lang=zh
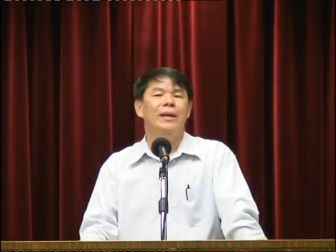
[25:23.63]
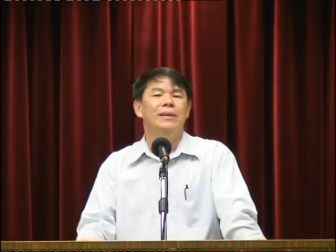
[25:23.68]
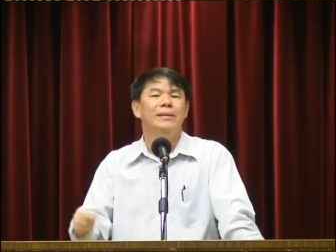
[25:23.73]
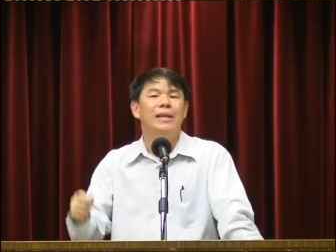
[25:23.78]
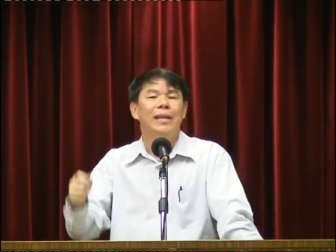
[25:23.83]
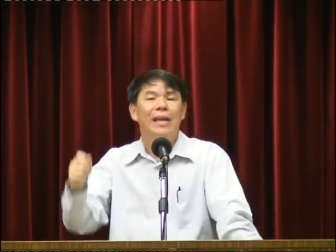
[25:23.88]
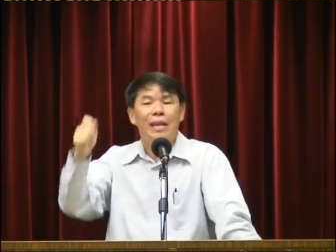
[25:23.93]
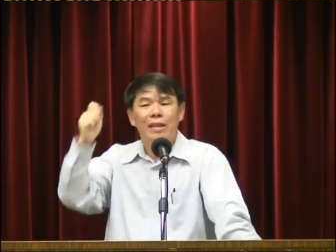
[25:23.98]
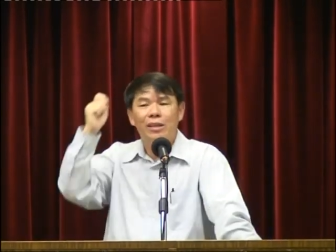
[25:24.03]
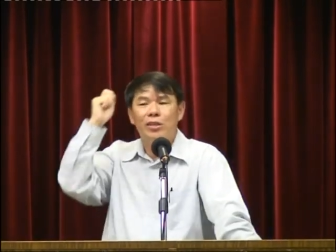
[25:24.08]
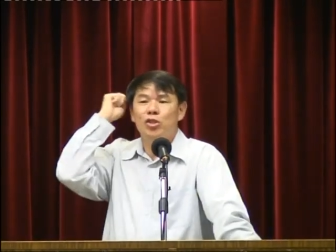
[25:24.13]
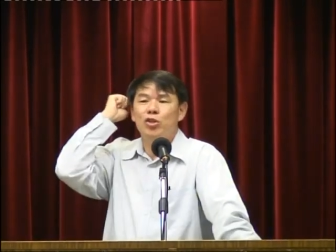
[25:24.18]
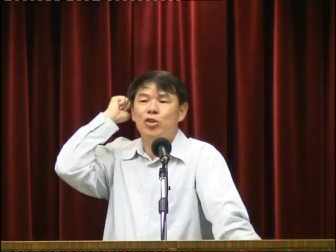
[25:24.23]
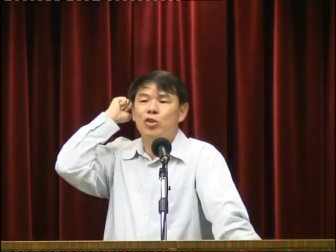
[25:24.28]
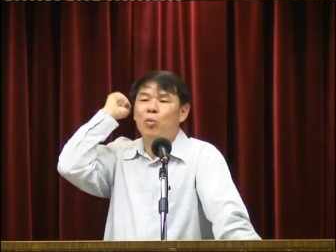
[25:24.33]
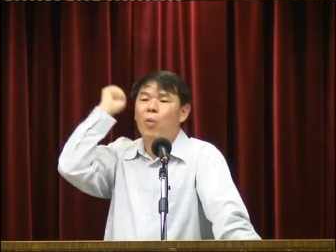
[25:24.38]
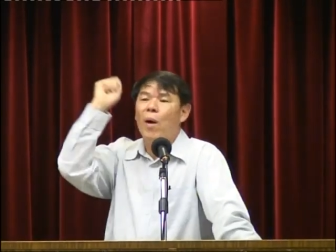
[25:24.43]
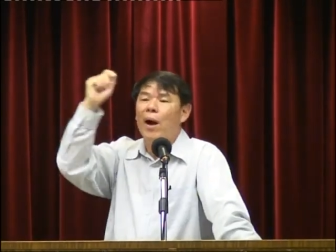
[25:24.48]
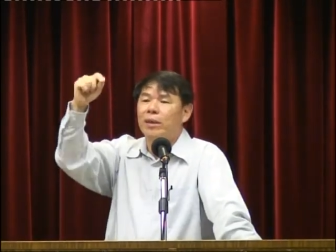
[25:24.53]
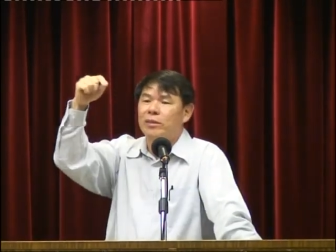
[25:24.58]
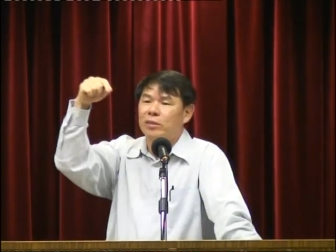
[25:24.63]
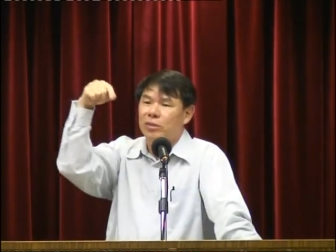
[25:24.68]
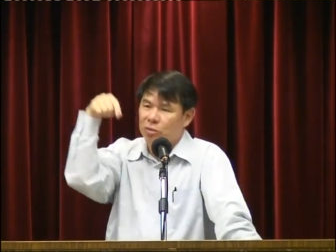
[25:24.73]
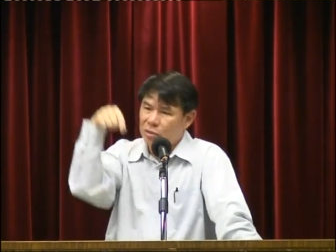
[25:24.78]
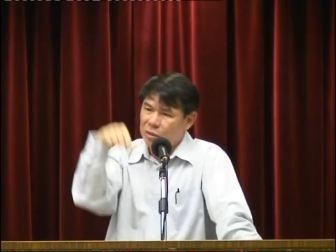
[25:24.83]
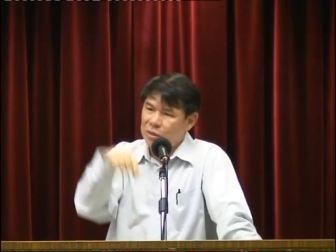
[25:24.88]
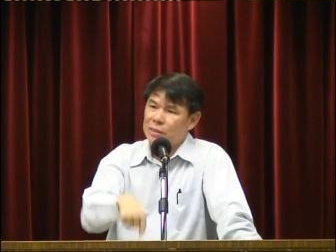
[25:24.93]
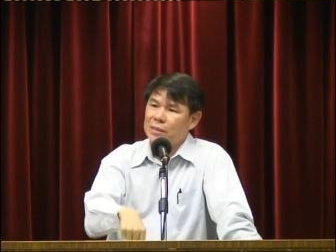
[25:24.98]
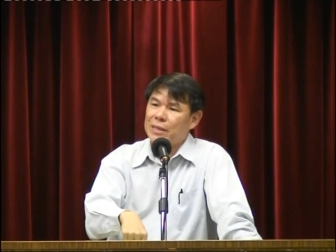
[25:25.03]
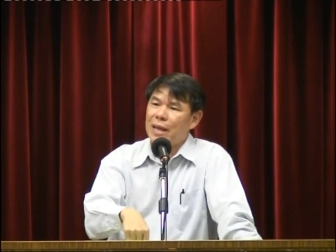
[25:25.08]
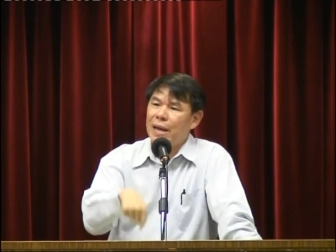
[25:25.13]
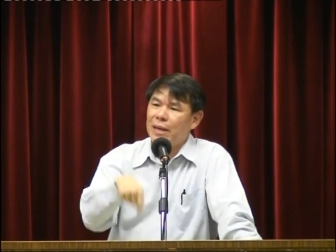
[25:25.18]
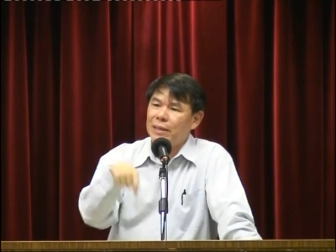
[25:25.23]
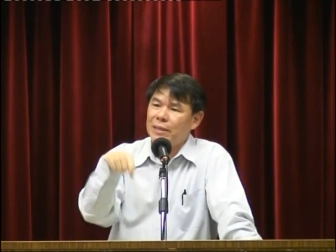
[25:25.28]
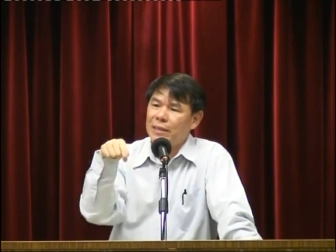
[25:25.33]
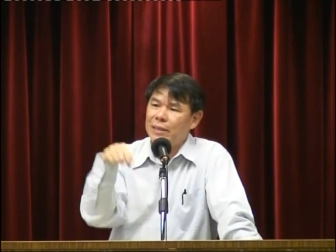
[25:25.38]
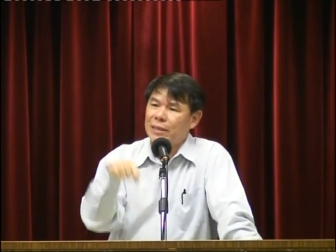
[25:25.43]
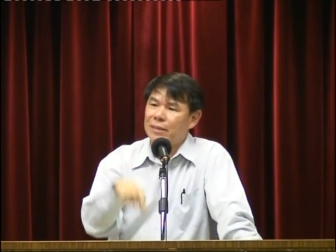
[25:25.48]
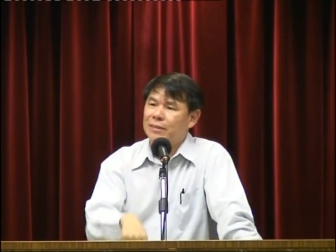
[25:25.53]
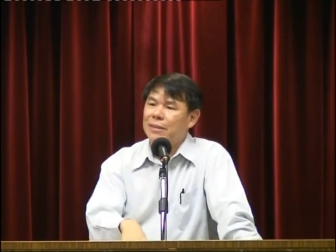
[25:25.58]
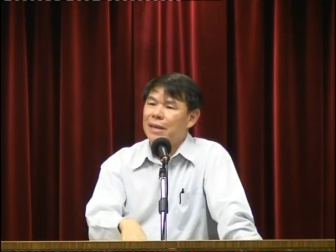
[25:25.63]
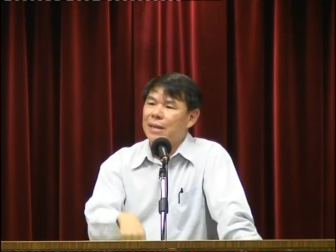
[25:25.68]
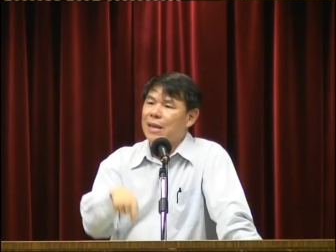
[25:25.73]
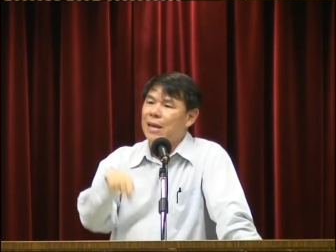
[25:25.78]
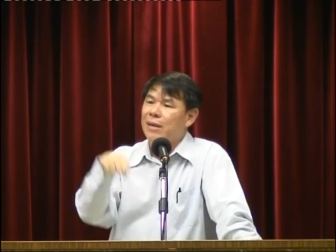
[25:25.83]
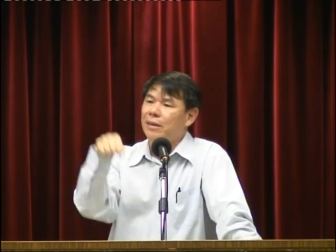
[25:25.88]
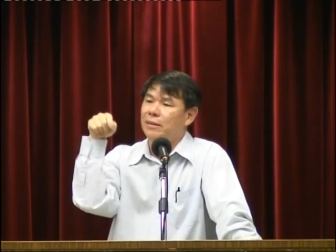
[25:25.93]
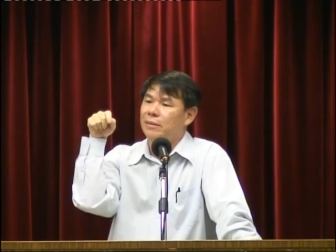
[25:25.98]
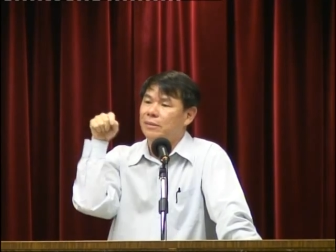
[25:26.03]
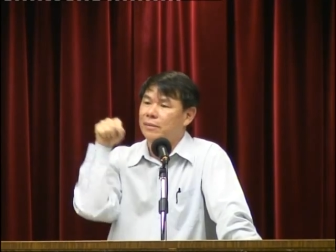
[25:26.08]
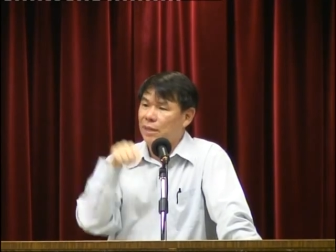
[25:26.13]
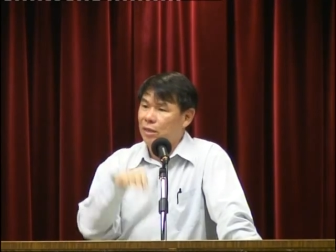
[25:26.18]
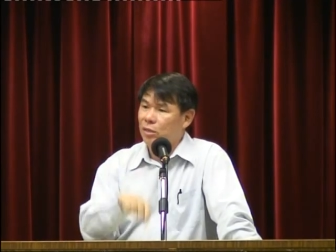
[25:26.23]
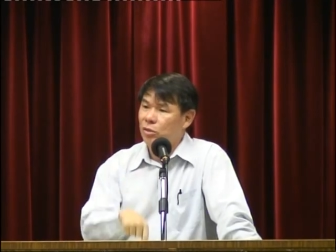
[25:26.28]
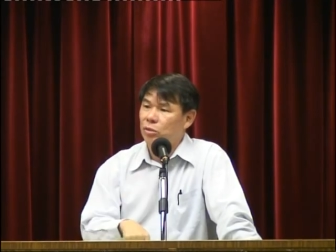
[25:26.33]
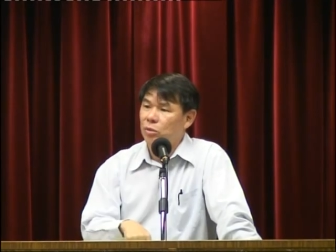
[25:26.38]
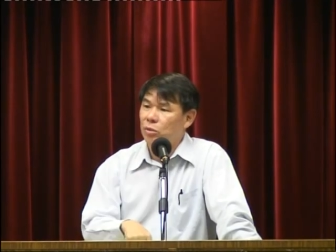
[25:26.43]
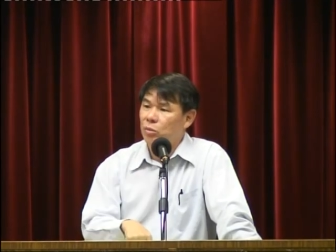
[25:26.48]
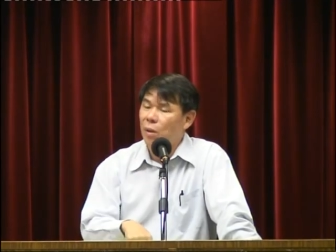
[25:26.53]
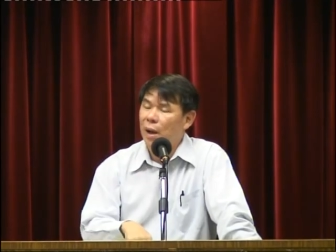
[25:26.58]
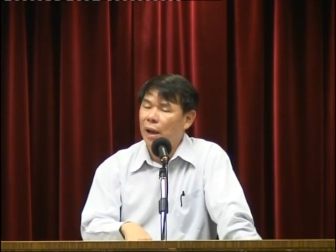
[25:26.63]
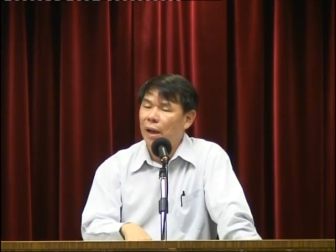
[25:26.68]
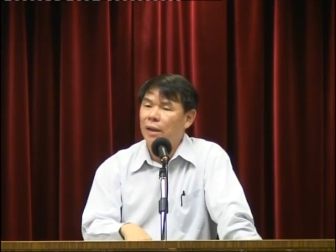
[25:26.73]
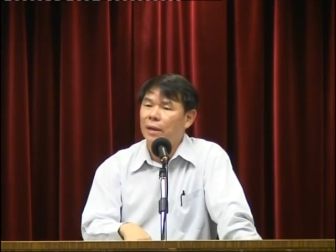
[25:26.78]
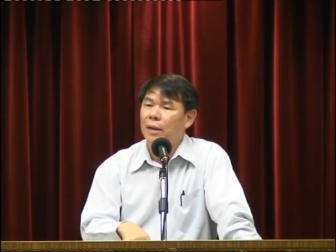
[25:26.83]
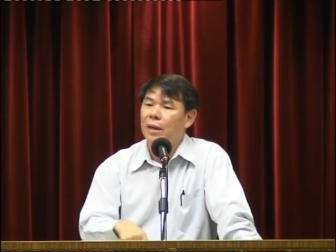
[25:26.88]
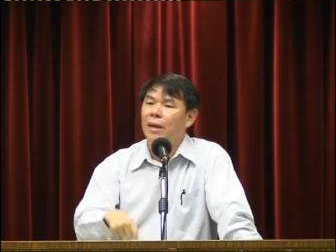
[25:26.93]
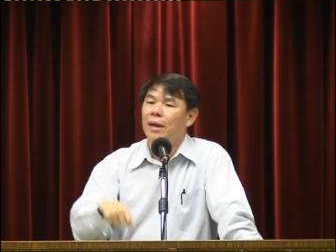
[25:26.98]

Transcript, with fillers: 第一句话就是唱以赛亚的这一句话：